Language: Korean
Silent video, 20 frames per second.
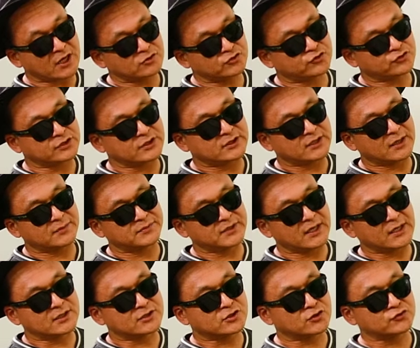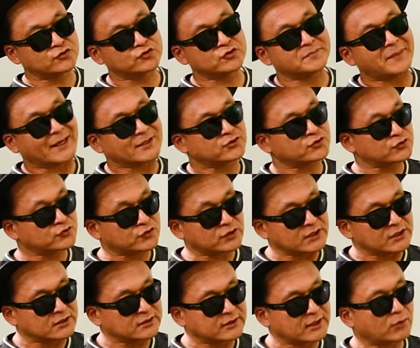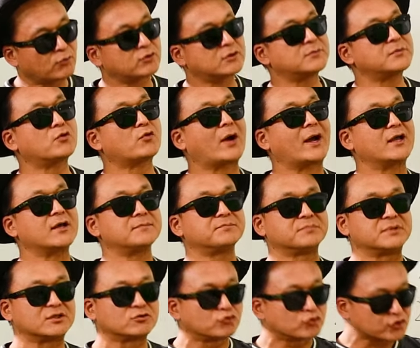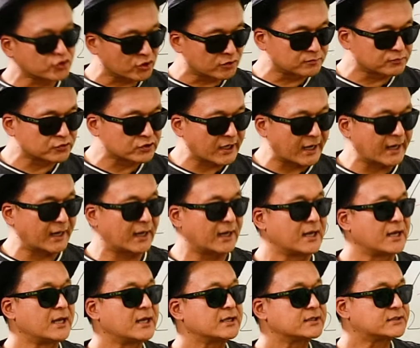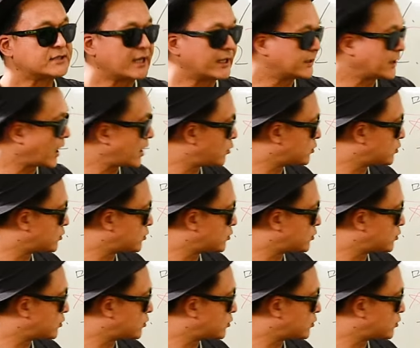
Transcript: 주기 때문에 일정 수준을 맞출 수 있는데, 그러면 과연 미국 정부가 제대로